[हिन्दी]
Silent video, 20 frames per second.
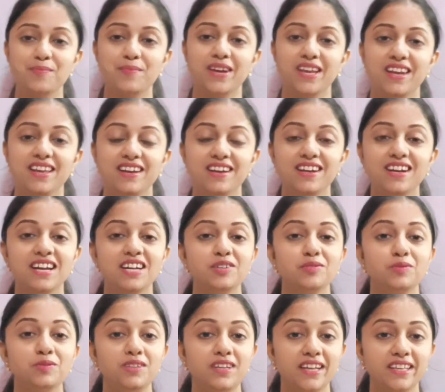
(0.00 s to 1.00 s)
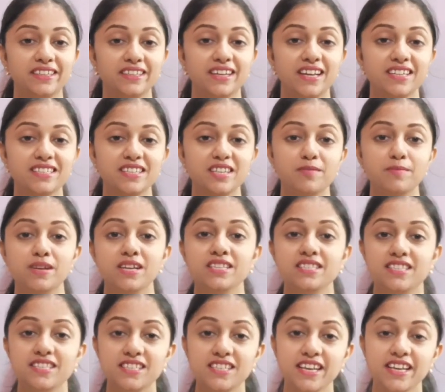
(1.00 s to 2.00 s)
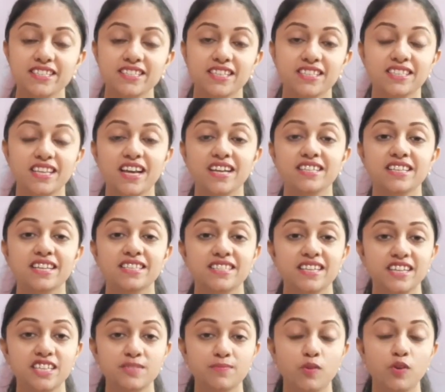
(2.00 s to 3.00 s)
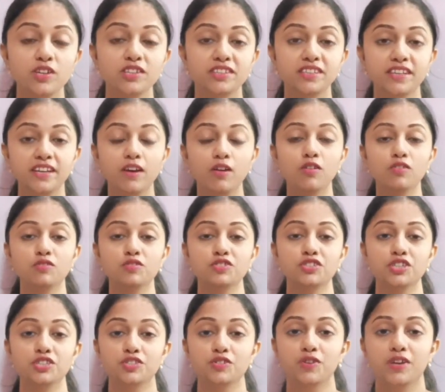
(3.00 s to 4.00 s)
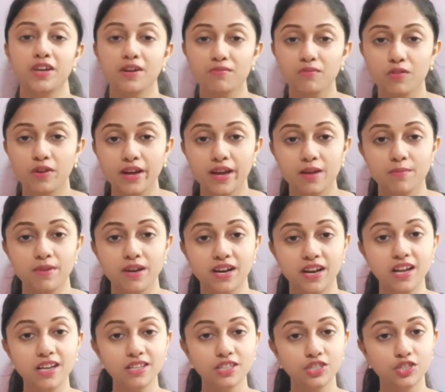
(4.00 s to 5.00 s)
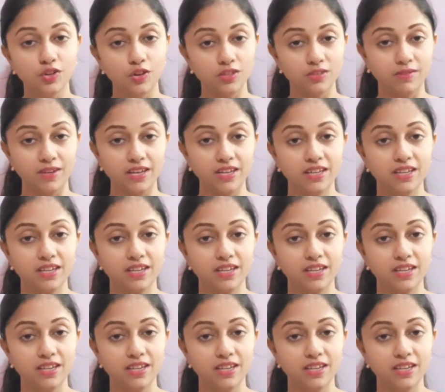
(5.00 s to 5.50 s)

मैं लेकर आई हूँ टेंथ क्लास की मैथ जिसकी एक्सरसाइज है सिक्स पॉइंट थ्री और क्वेश्चन जो है वो है हमारा चौदवा